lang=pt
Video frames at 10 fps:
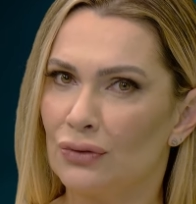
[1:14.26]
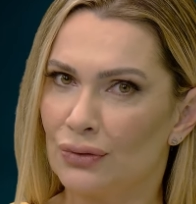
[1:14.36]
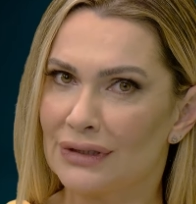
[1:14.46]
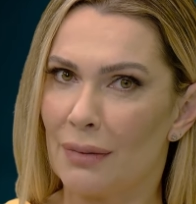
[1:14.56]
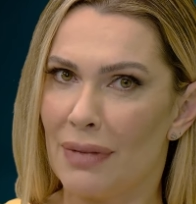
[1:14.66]
do
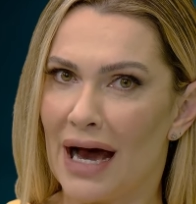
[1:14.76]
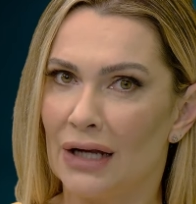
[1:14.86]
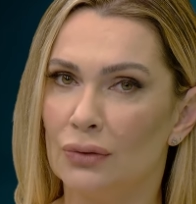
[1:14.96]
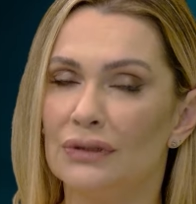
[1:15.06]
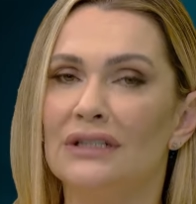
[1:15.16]

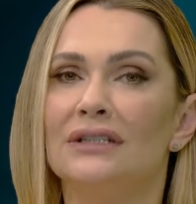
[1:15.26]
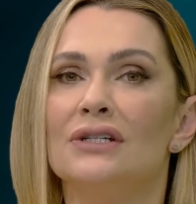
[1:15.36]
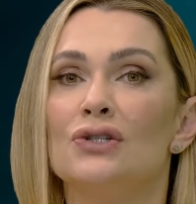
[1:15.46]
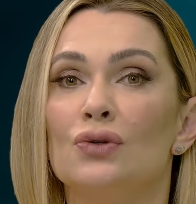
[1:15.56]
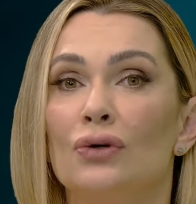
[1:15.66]
trabalho e
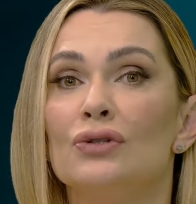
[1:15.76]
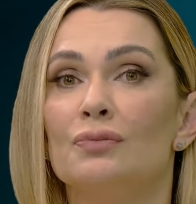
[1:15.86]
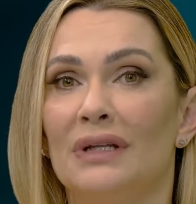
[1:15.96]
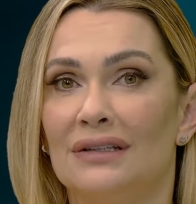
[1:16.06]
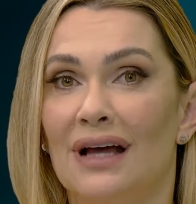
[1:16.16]
transtornos
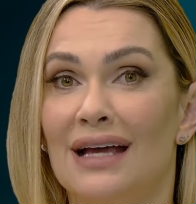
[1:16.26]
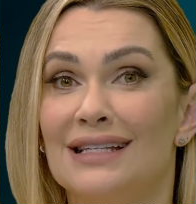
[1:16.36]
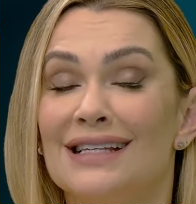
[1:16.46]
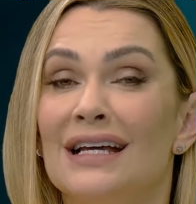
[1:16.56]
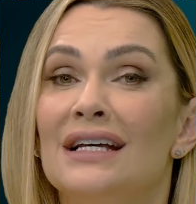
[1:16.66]

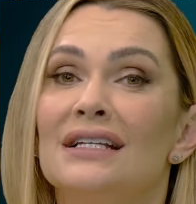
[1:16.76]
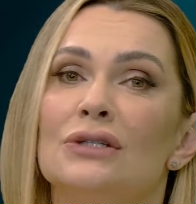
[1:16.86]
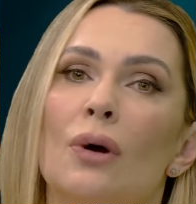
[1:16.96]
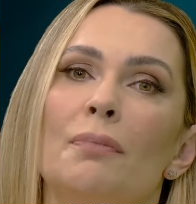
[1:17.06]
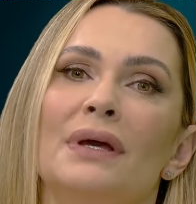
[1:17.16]
mentais
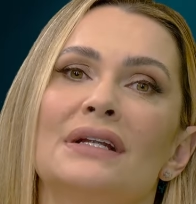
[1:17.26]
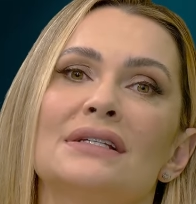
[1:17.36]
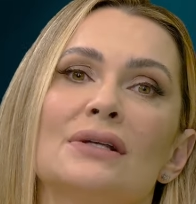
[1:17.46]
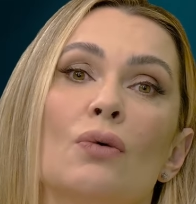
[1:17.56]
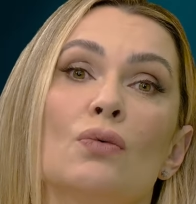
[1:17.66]
são
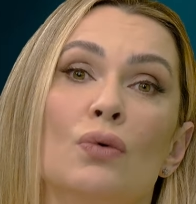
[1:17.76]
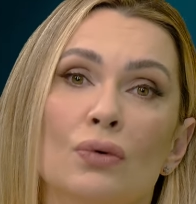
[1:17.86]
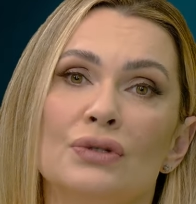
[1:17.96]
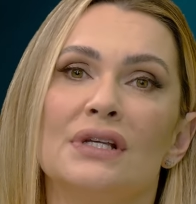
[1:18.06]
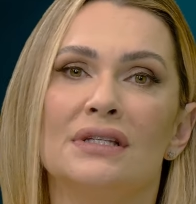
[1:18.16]
apenas
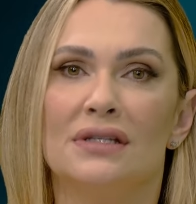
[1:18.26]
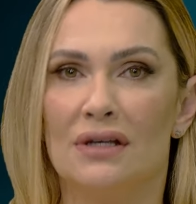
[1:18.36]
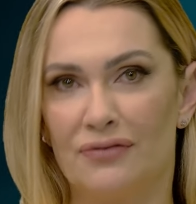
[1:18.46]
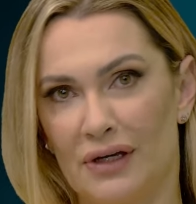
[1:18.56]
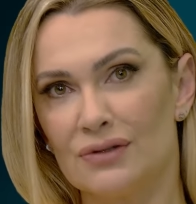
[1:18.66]
alguns desses
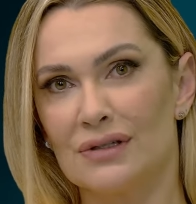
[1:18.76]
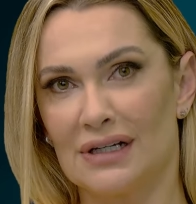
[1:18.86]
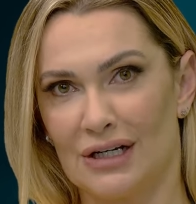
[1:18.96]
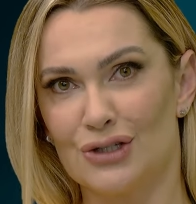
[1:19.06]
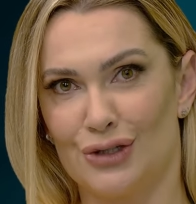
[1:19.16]
efeitos
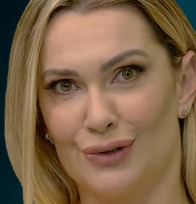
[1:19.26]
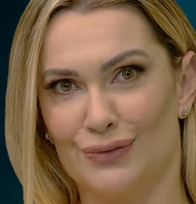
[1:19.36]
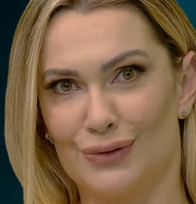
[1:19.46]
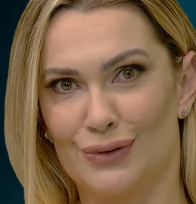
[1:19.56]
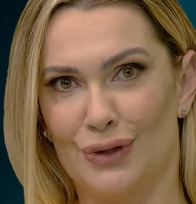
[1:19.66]

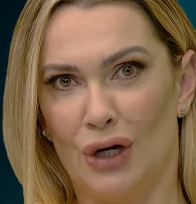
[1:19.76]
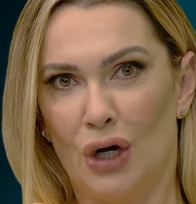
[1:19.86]
negativos.